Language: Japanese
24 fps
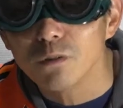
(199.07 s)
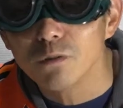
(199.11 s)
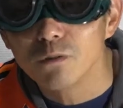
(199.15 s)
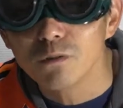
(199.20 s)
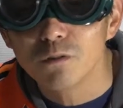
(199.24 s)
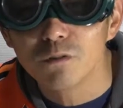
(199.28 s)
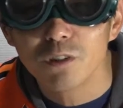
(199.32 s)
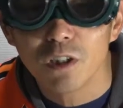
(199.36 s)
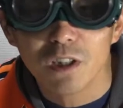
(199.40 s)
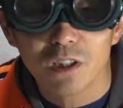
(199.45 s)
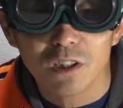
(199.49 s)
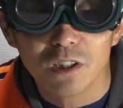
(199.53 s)

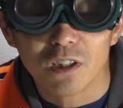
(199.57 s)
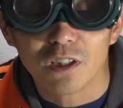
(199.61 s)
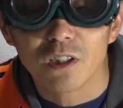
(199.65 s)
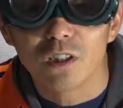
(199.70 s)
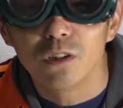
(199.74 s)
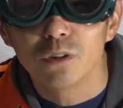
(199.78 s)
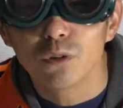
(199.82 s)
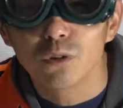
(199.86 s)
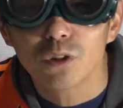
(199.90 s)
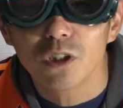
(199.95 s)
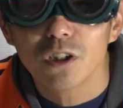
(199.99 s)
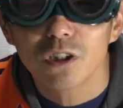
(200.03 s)
上に
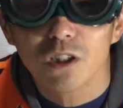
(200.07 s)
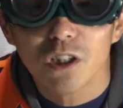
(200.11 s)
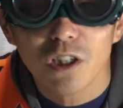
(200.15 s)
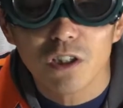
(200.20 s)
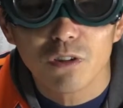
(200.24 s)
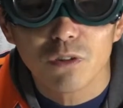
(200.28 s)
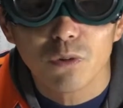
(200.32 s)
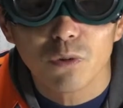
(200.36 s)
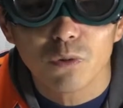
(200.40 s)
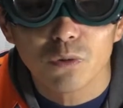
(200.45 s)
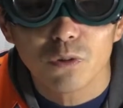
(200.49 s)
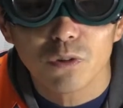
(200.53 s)
乗せてい
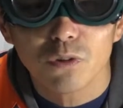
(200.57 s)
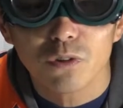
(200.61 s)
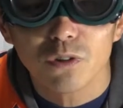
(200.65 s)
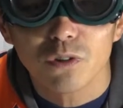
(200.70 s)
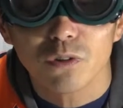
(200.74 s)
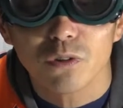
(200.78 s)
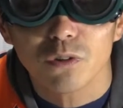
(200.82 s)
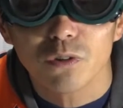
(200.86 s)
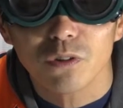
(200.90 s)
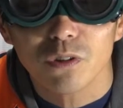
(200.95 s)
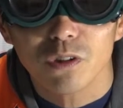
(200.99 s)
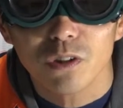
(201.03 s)
くことに
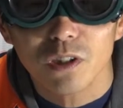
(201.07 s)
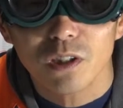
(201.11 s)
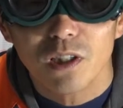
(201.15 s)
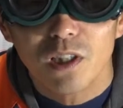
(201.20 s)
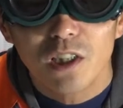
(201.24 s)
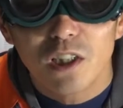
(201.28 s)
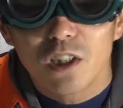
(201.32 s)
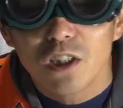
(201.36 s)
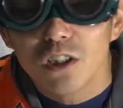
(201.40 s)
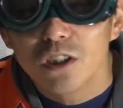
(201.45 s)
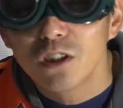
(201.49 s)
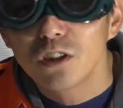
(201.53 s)
よって、
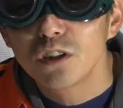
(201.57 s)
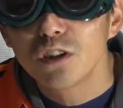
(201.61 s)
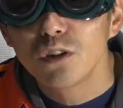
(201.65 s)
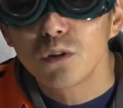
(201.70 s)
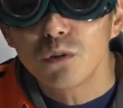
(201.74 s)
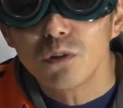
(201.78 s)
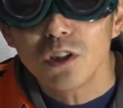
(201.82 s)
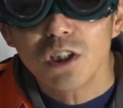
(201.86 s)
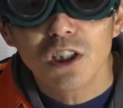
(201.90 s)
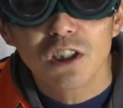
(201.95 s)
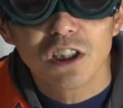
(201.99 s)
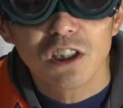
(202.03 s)
非
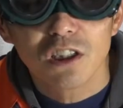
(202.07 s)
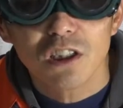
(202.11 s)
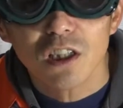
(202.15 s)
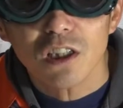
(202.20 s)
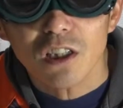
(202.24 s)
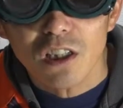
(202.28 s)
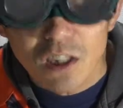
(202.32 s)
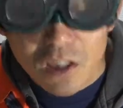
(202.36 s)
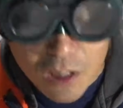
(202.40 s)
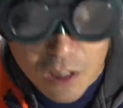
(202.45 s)
常に詩的